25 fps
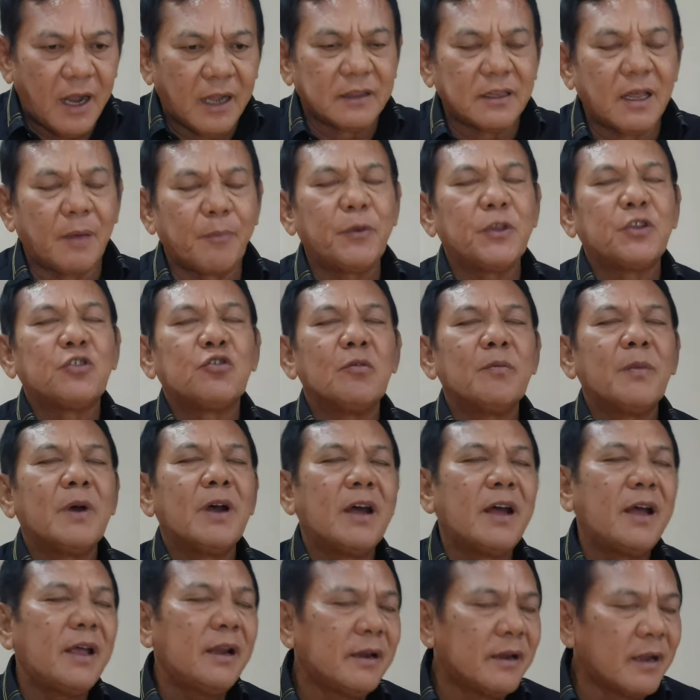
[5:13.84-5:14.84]
nah, tapi
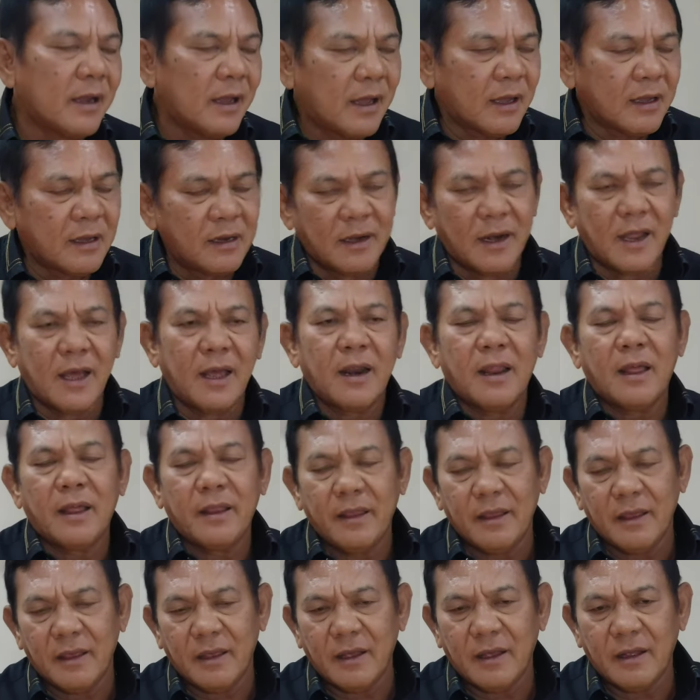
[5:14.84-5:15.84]
cuma ada
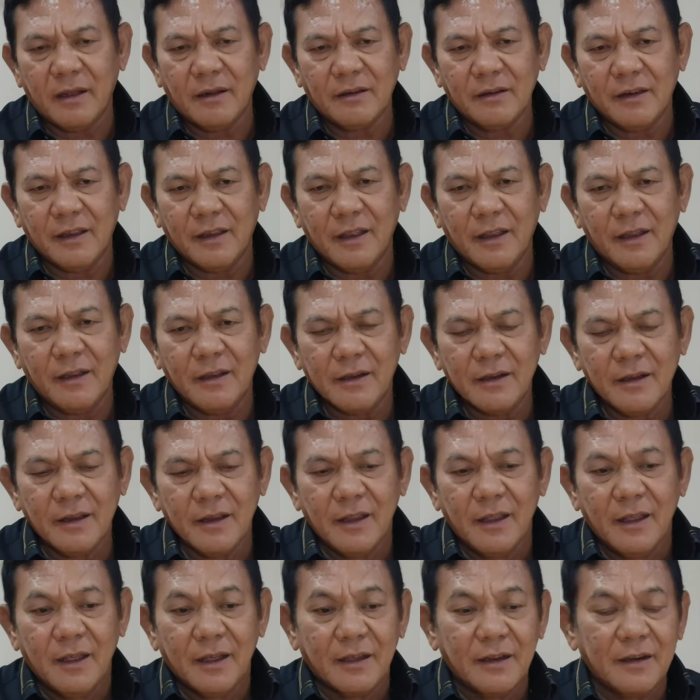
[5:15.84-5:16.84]
kendalanya ya.
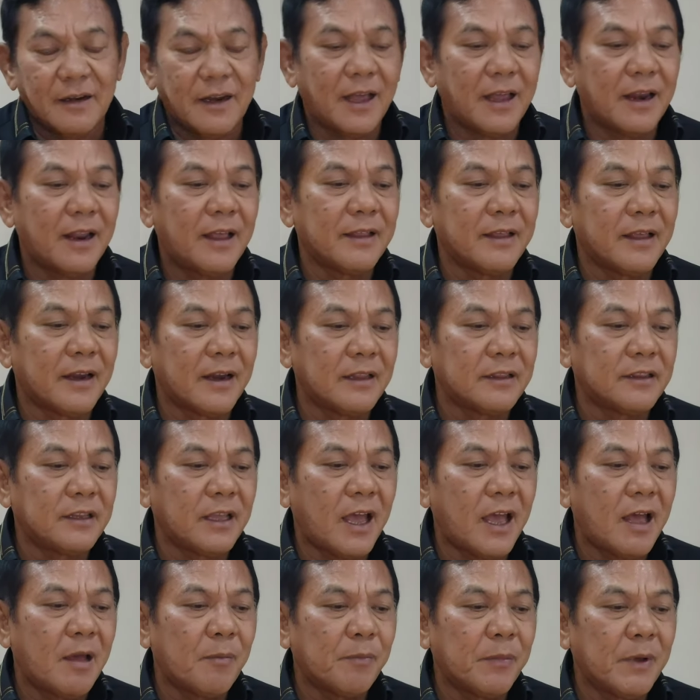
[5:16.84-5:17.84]
kendalanya
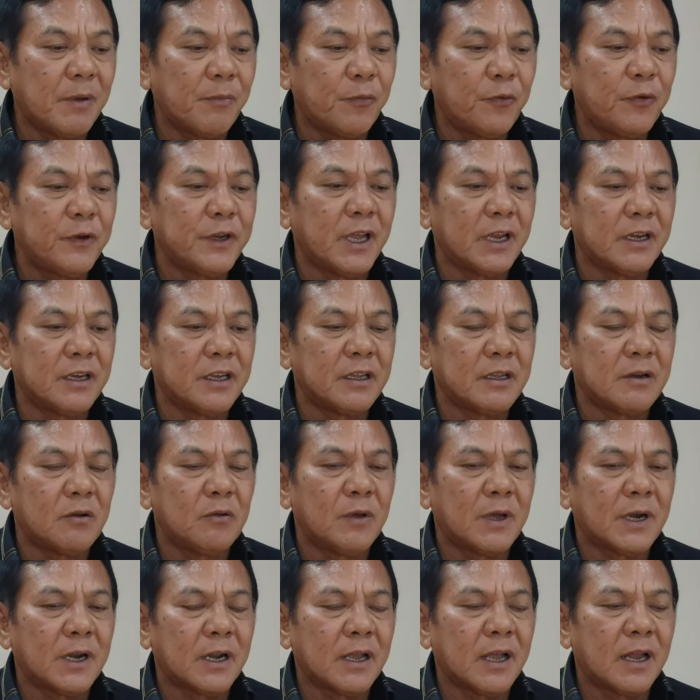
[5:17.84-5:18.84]
nanti apapun yang
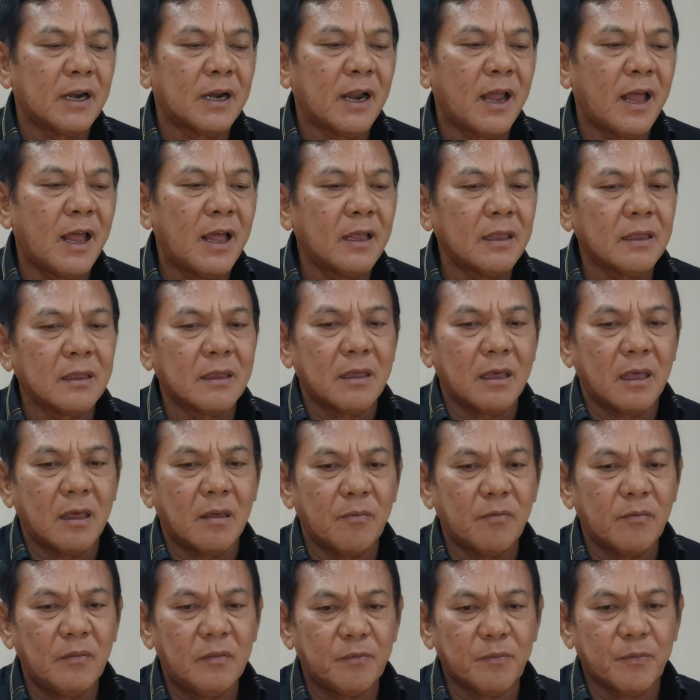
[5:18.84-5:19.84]
dikeluarkan
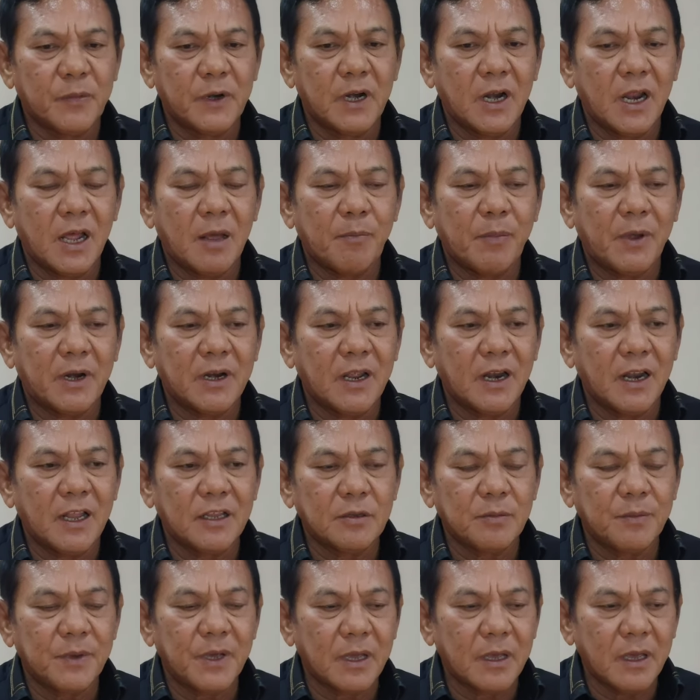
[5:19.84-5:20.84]
hakim pendapat
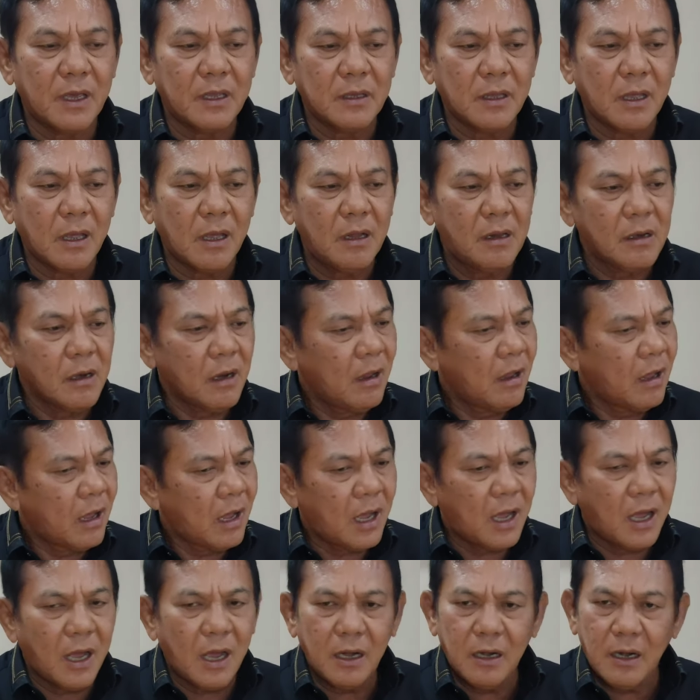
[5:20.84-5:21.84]
dan lain sebagainya
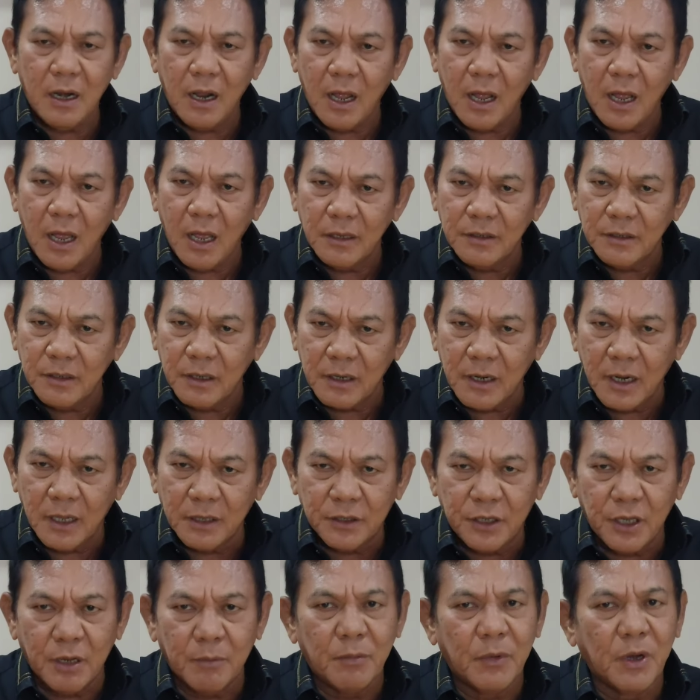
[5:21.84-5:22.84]
ada aja
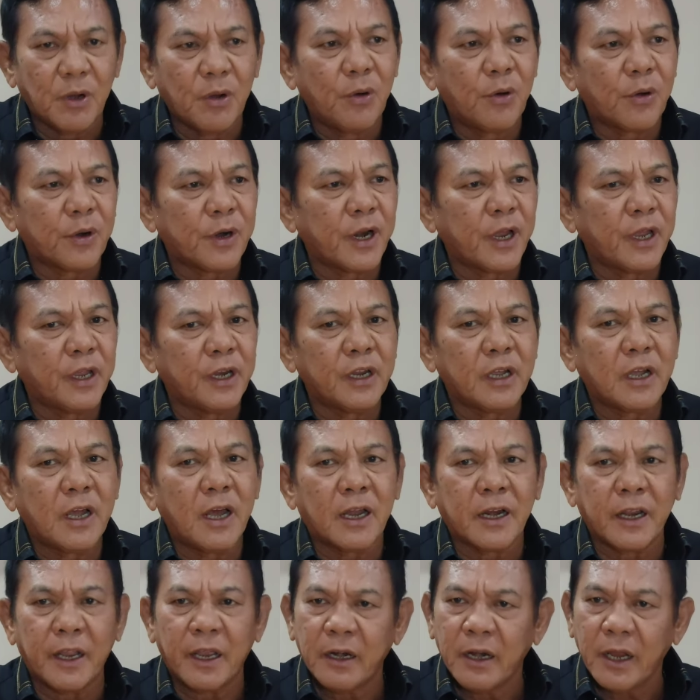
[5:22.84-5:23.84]
nanti yang menggoreng ini
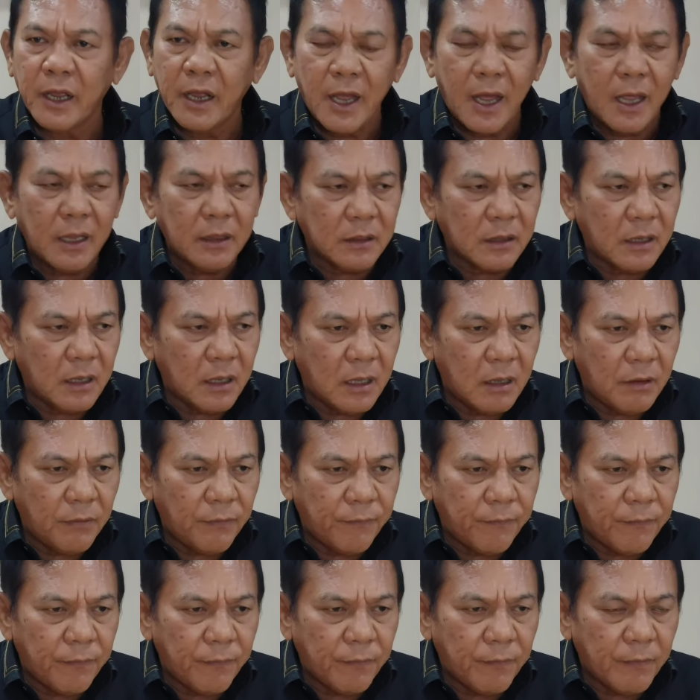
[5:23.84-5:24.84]
ke arah yang
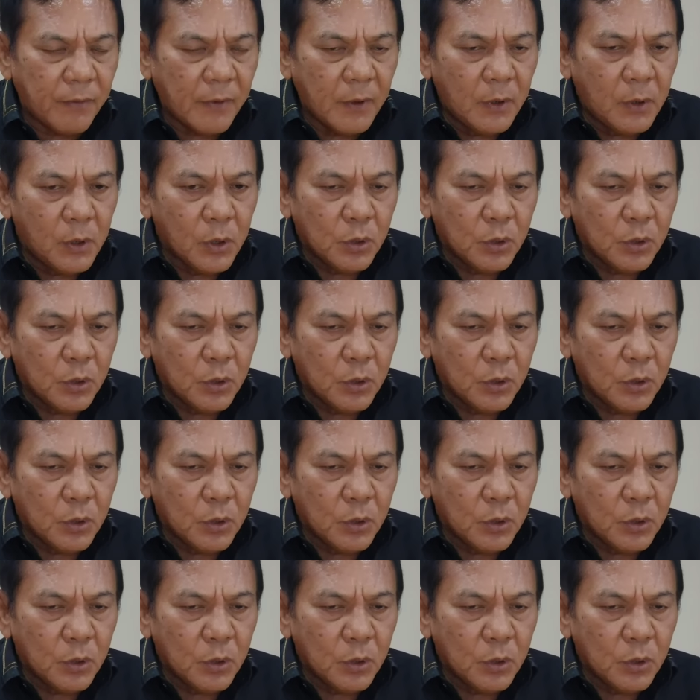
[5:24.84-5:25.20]
negatif